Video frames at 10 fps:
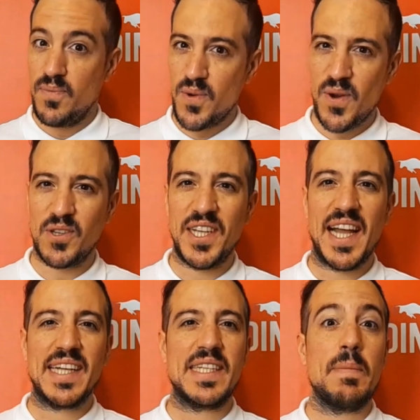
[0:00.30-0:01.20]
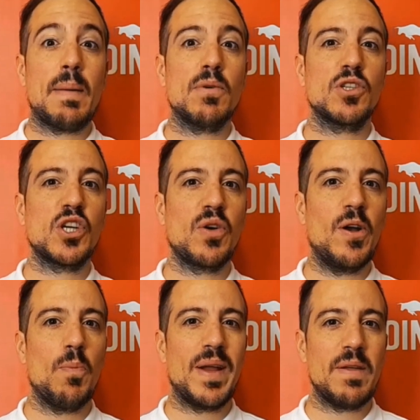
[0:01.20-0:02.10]
Muy buenos días, vamos
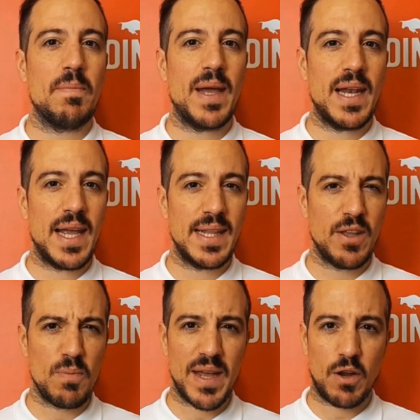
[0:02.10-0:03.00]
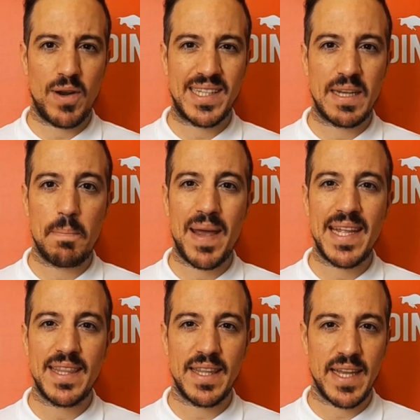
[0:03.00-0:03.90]
con el Opening Bell de hoy miércoles
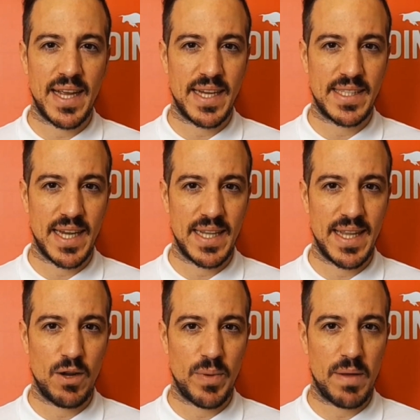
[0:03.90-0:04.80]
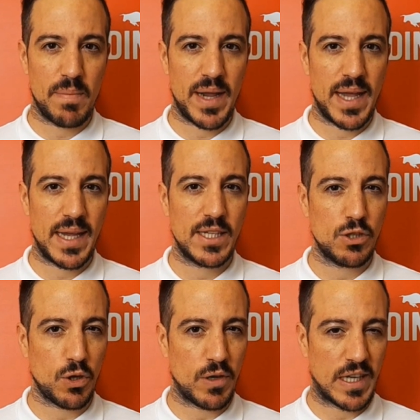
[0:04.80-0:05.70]
23 de noviembre.
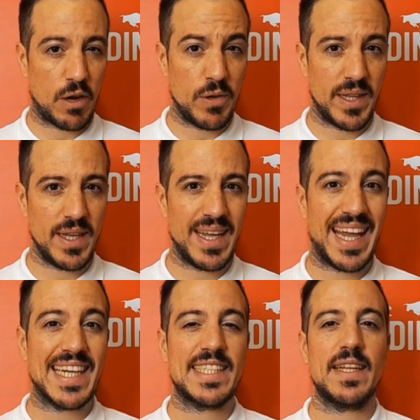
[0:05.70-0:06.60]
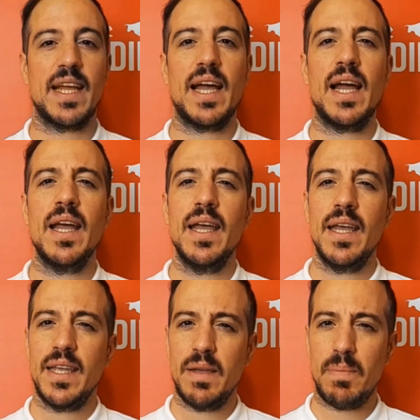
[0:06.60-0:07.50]
Soy José Oiti, estratega
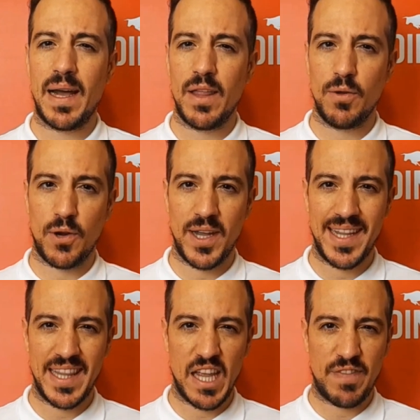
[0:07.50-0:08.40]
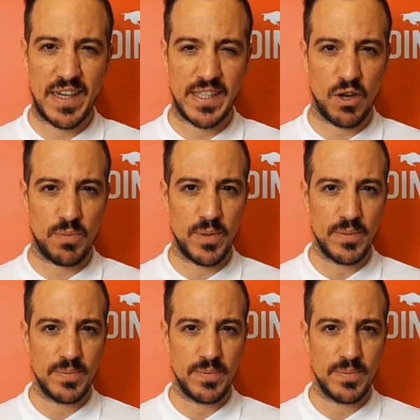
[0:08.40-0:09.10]
y embajador de FX Globe.